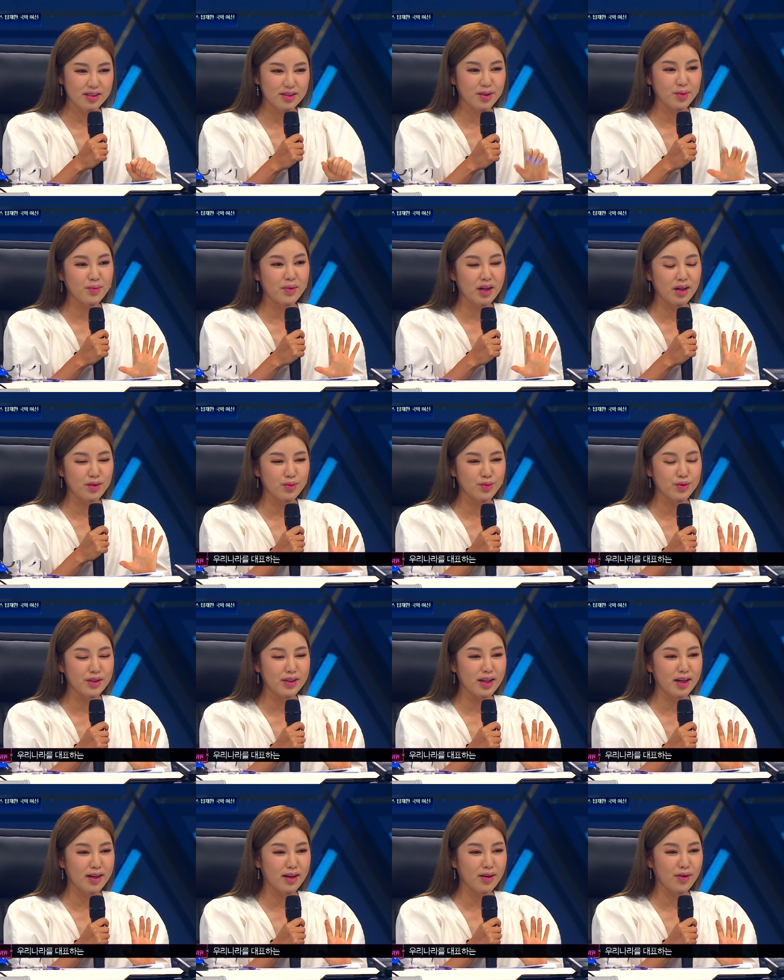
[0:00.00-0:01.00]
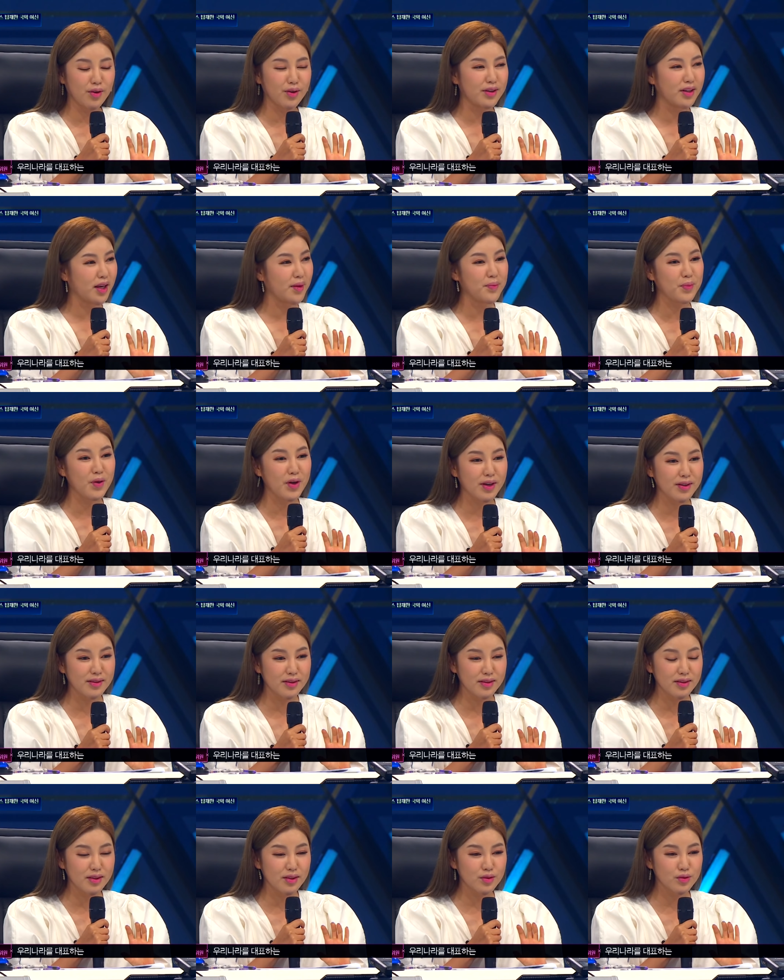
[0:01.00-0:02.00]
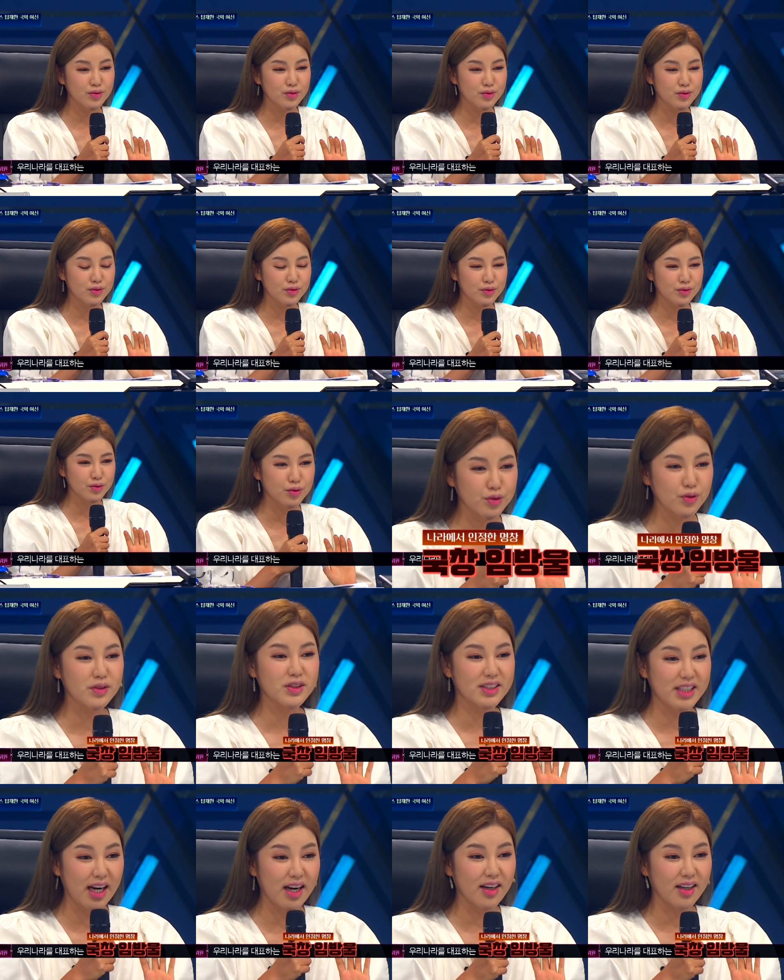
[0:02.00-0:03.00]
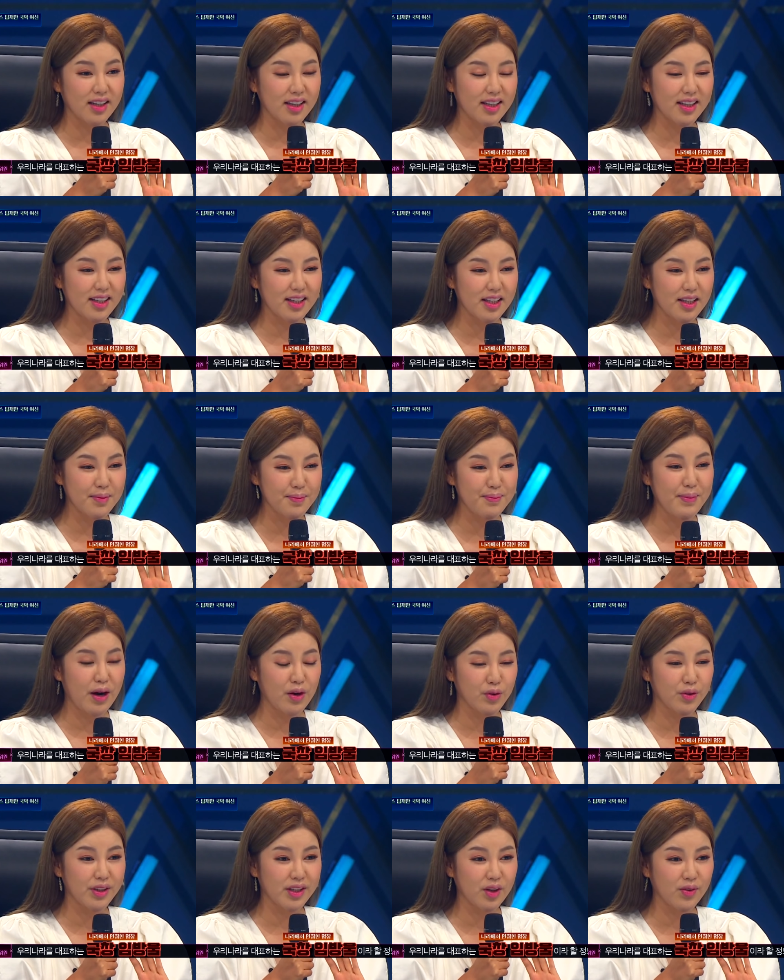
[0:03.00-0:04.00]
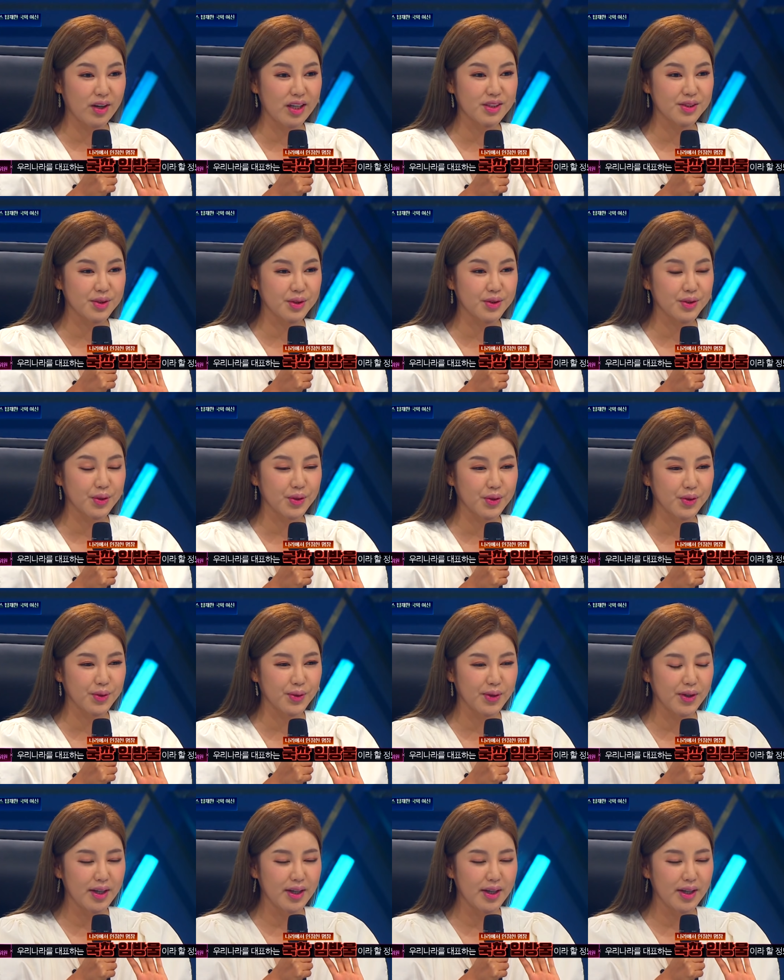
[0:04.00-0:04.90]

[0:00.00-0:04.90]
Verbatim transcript: 정말 우리나라 거의 대표하는 네. 창 임방울이라고 할 정도로